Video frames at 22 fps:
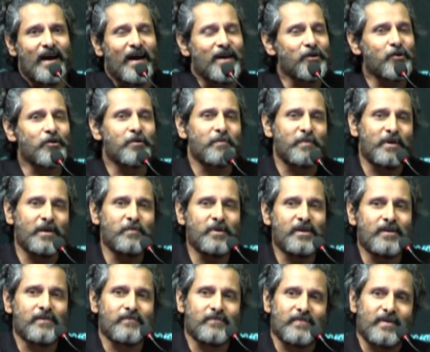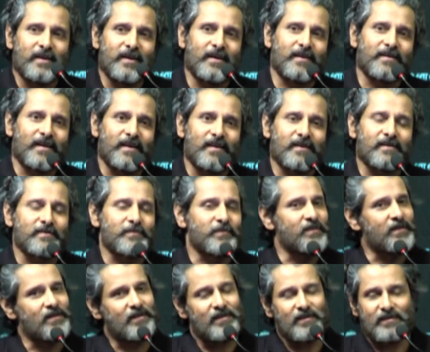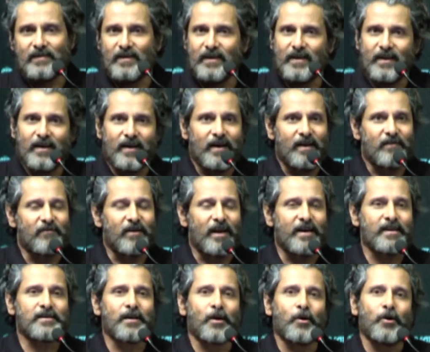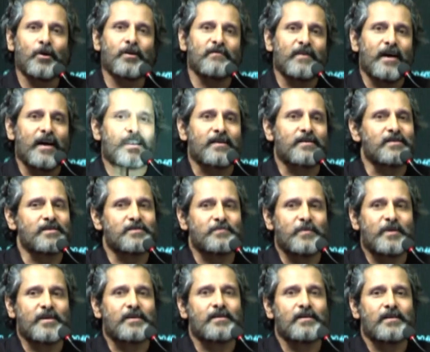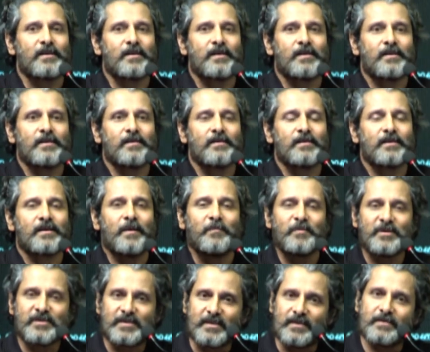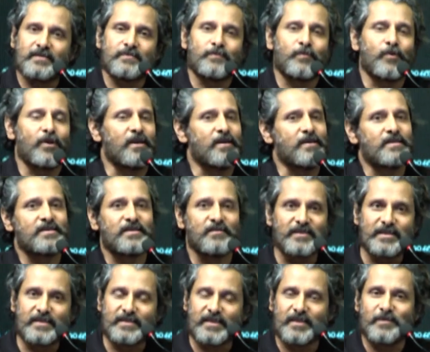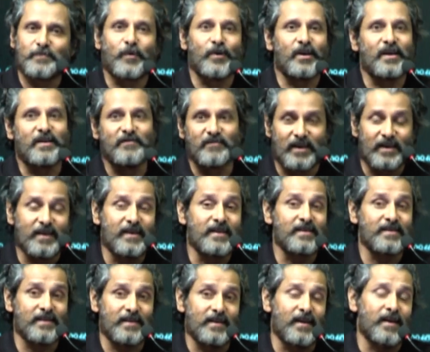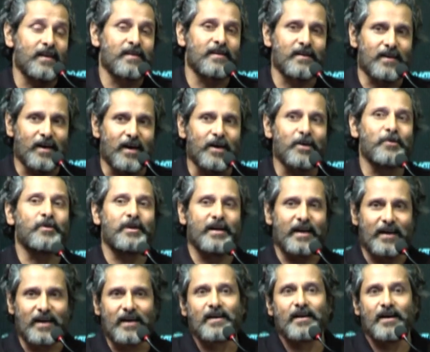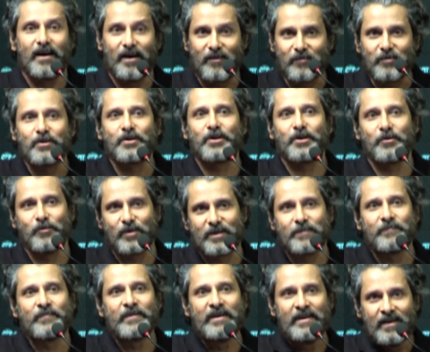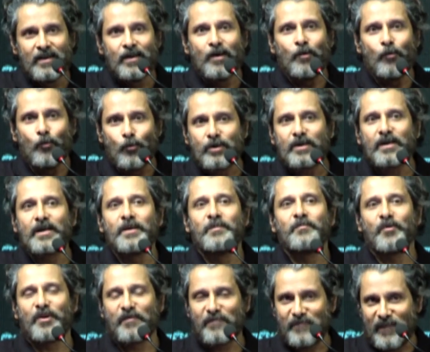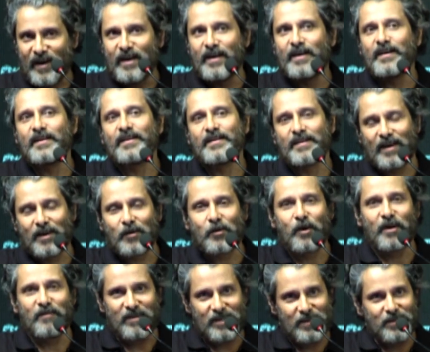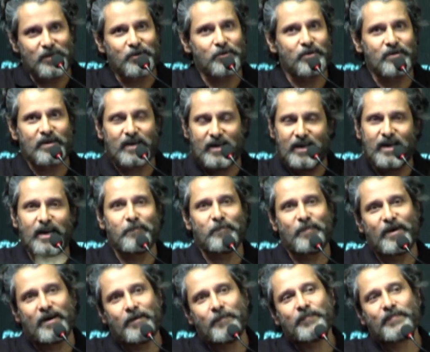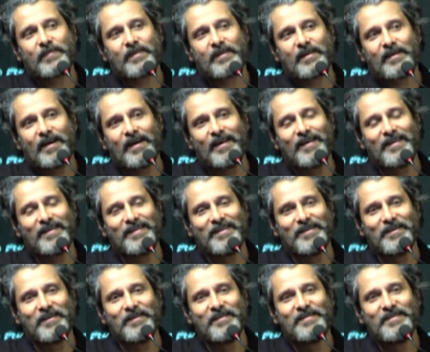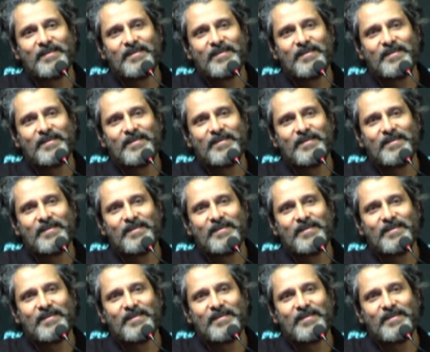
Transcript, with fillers: ஐ டோன்ட் நோ மேபி லைக் எனக்கு ஐ லைக் அ லாட் ஆஃப் ஆக்டர்ஸ் பட் கமல் சார் போல் சிவாஜி சார் போல் இவங்களாம் இருந்ததுனால தான் நானும் ஒரு நடிகர் ஆகணுன்ற ஒரு ஊக்கம் ஒரு ஃபயர் எனக்குள்ளே வந்திருக்கும் கண்டிப்பாக அண்ட் uh,